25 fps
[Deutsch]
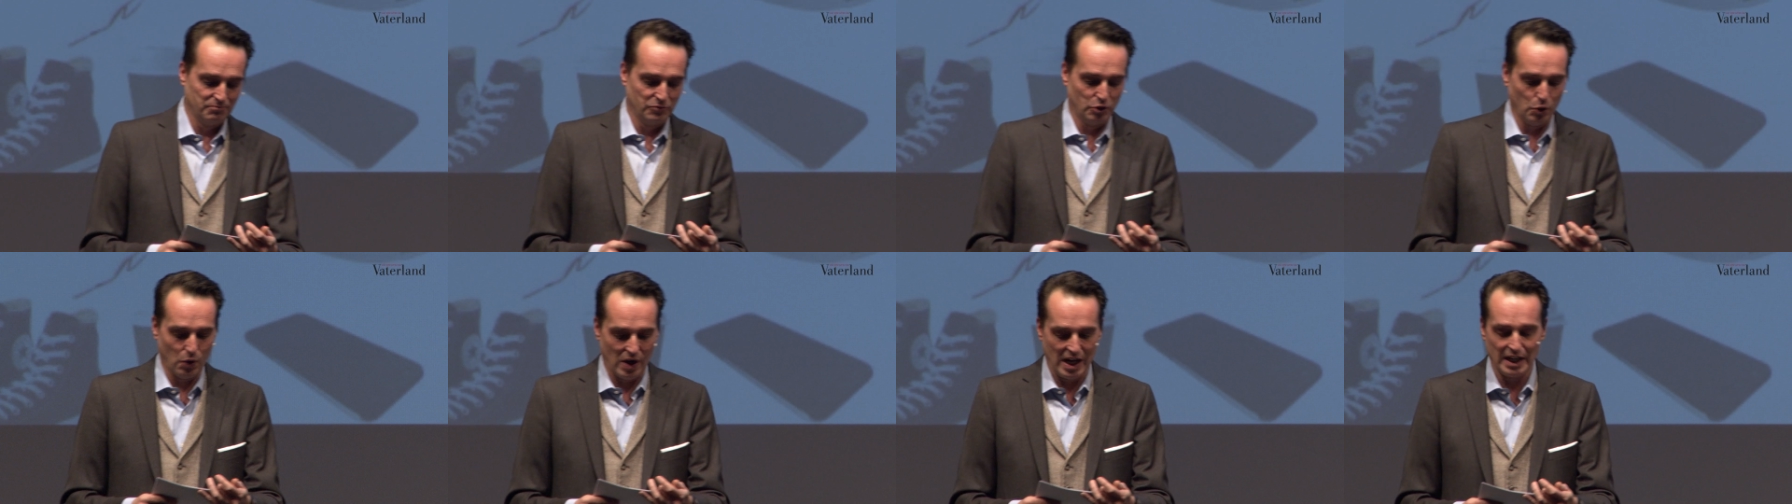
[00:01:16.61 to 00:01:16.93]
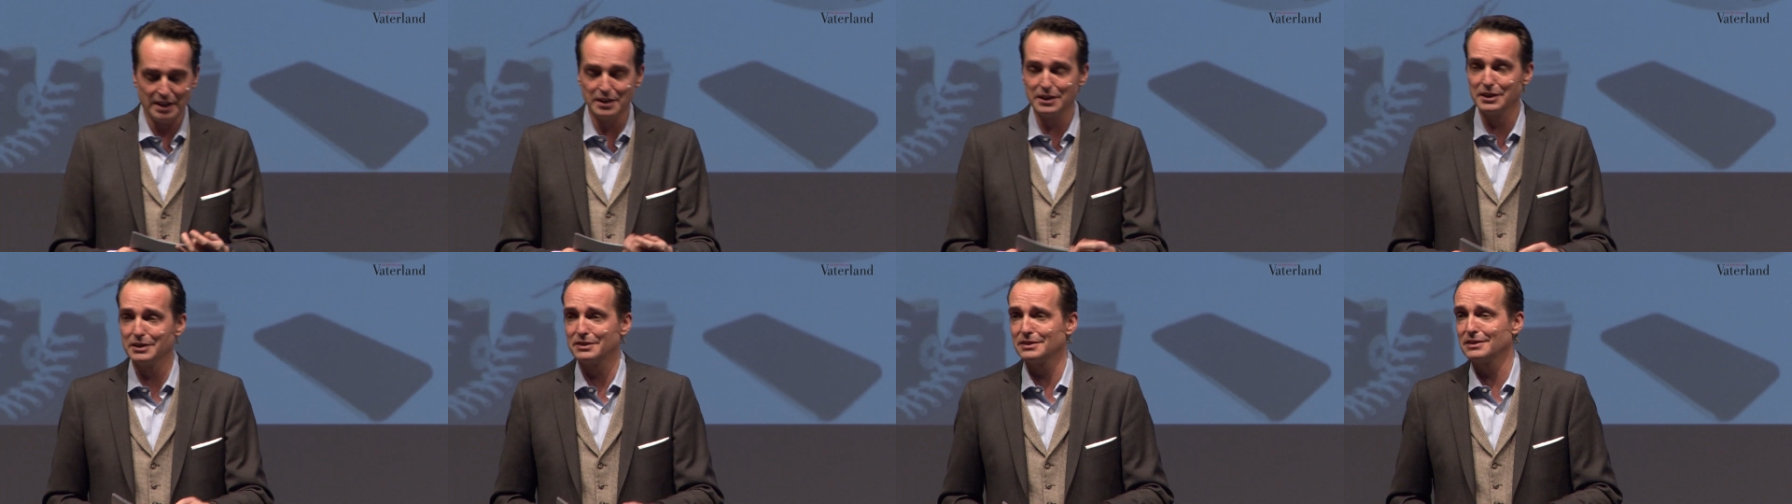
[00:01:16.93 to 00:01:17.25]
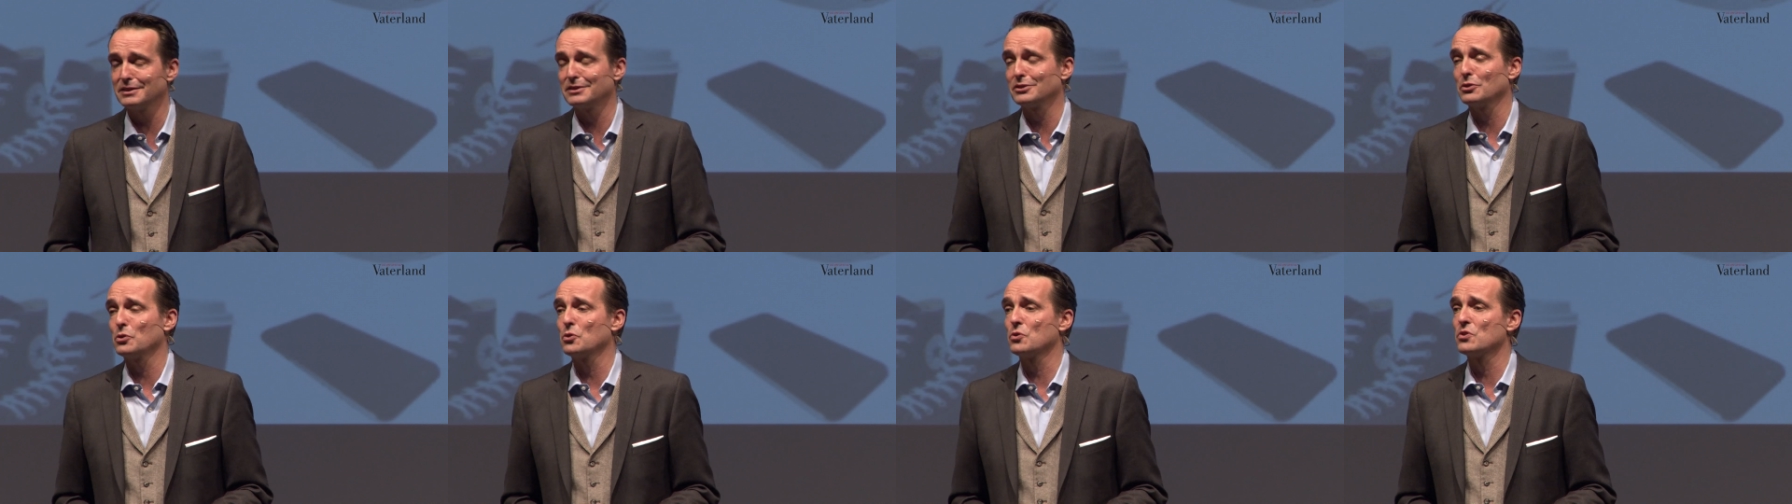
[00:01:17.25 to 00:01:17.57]

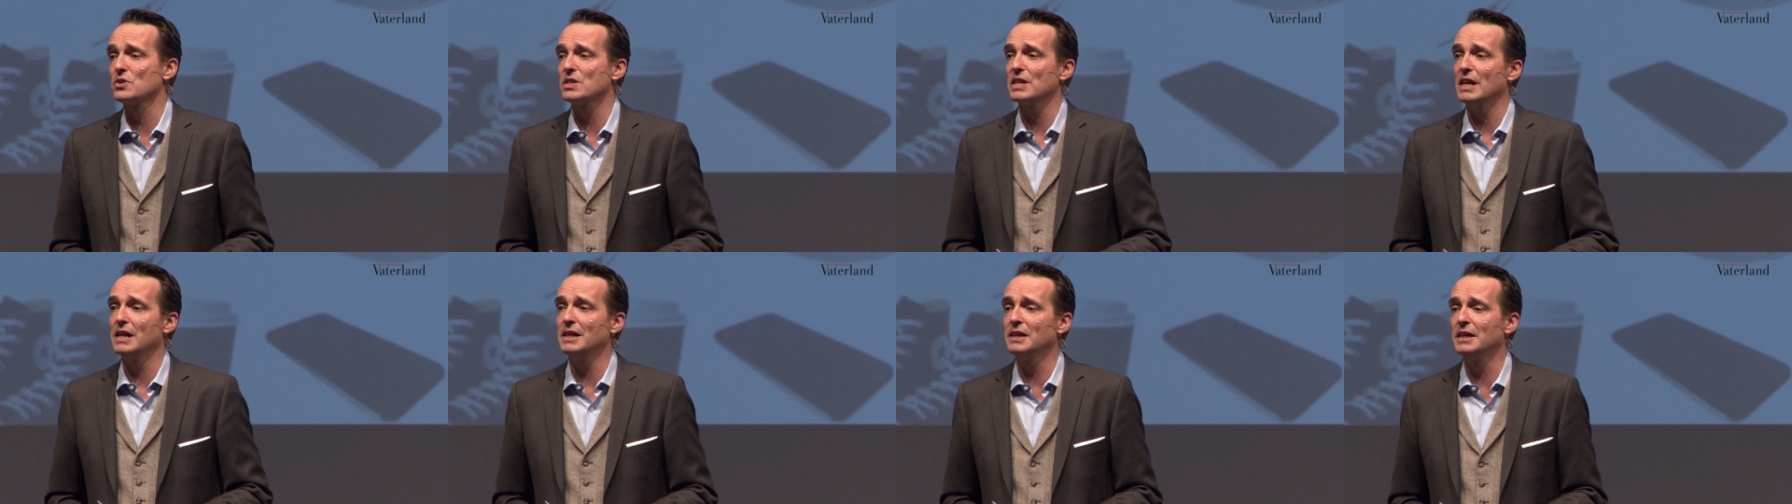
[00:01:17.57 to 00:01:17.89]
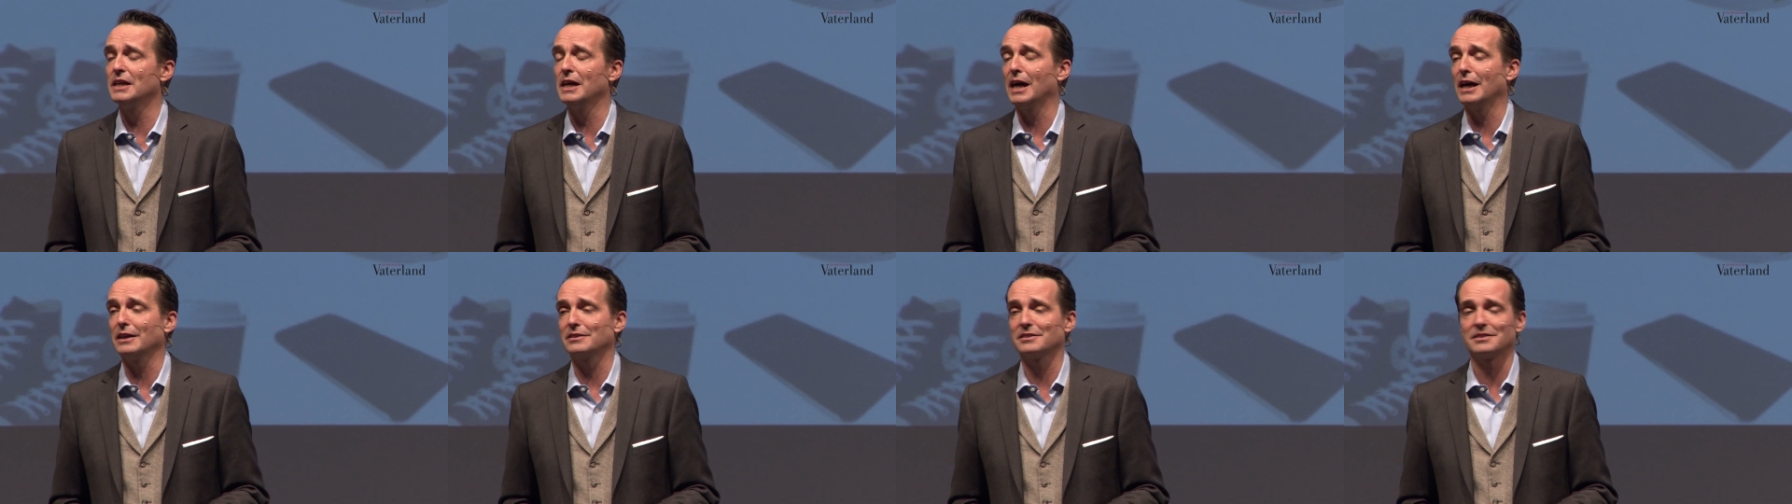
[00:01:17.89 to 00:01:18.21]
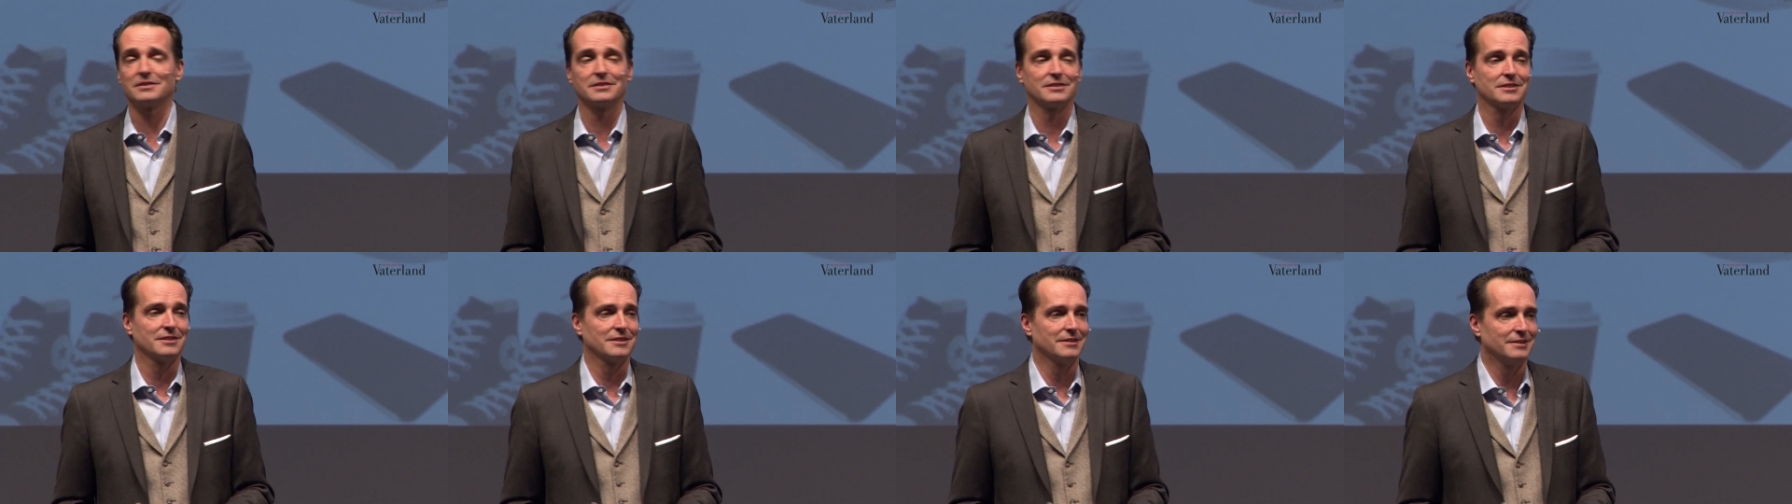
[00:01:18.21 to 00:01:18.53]
Johannes und
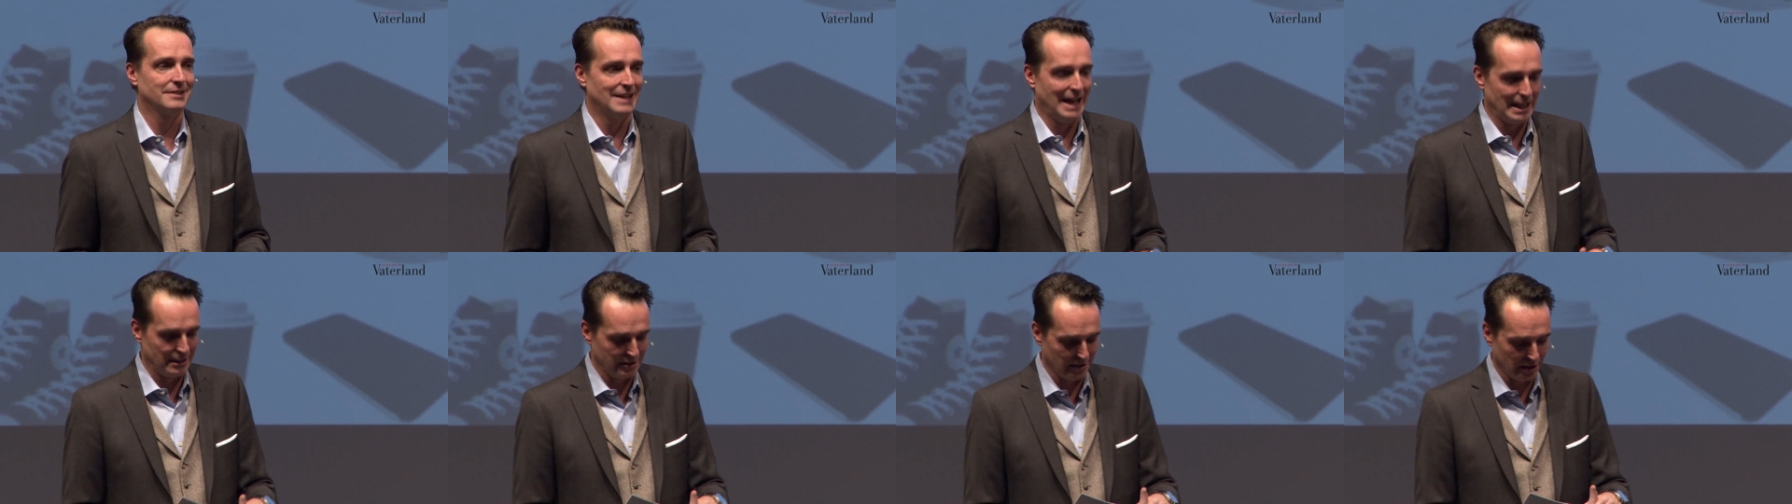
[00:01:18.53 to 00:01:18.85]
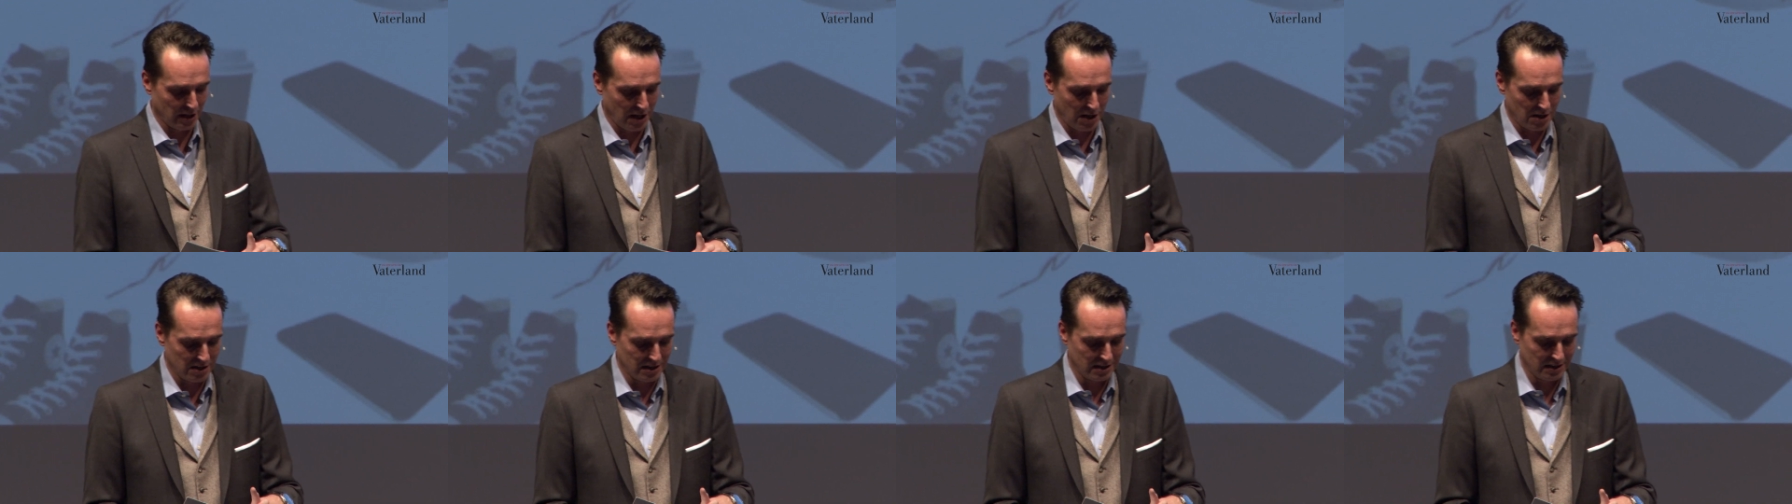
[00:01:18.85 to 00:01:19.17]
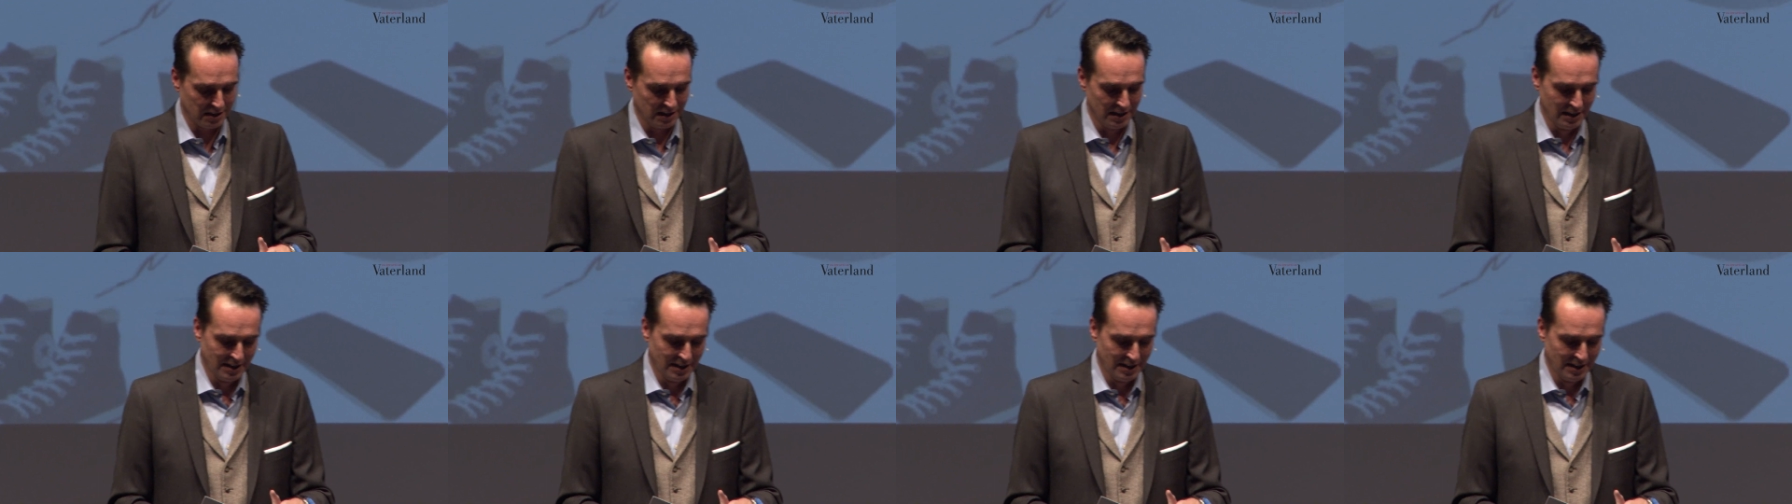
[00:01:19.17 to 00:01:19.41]
Elias Ladarach.